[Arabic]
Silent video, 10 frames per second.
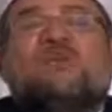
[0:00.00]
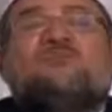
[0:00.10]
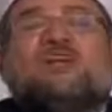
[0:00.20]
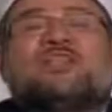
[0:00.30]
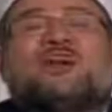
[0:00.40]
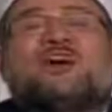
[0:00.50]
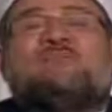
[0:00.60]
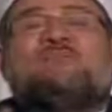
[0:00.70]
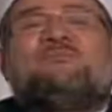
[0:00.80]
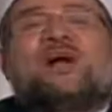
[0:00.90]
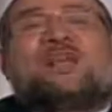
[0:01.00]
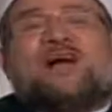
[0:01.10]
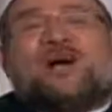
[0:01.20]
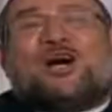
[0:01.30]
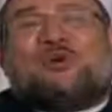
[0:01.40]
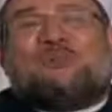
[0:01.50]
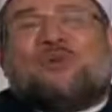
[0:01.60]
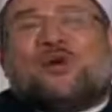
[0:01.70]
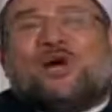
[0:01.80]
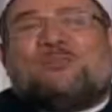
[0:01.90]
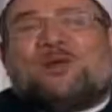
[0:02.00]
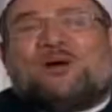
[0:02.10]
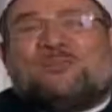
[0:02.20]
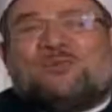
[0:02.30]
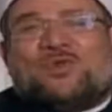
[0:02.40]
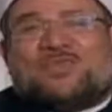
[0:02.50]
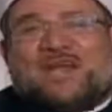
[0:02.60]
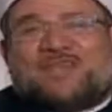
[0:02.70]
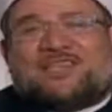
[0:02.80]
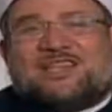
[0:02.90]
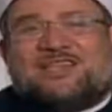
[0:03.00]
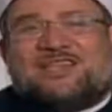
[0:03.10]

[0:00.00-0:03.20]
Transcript: فتقبلها ربها بقبول حسن